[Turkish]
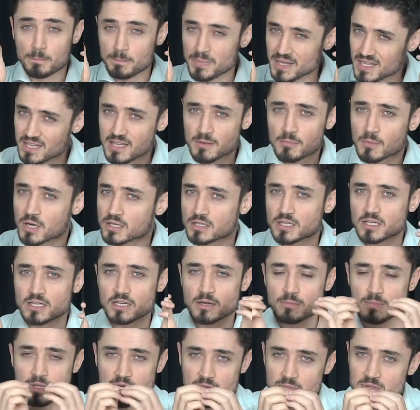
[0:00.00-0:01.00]
bildiğim
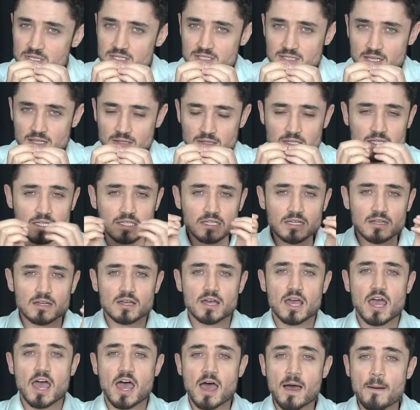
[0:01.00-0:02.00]
kadarıyla bilim insanları
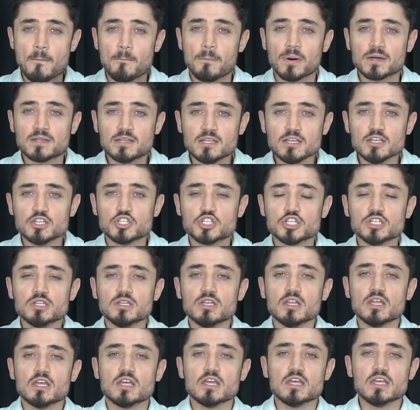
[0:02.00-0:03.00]
empati
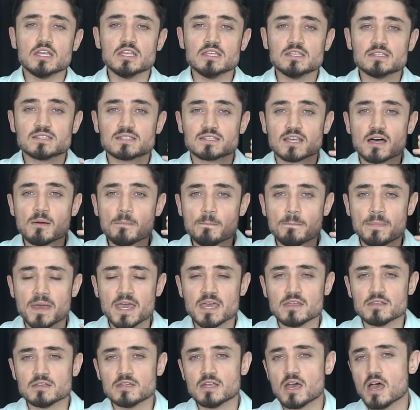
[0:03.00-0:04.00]
için insan
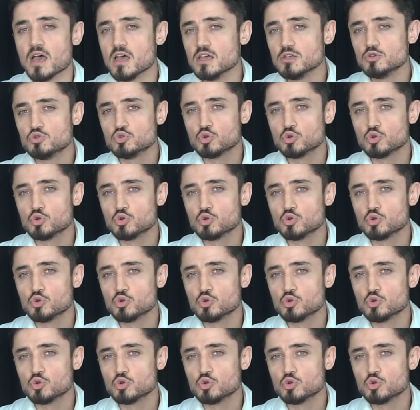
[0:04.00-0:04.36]
beynini en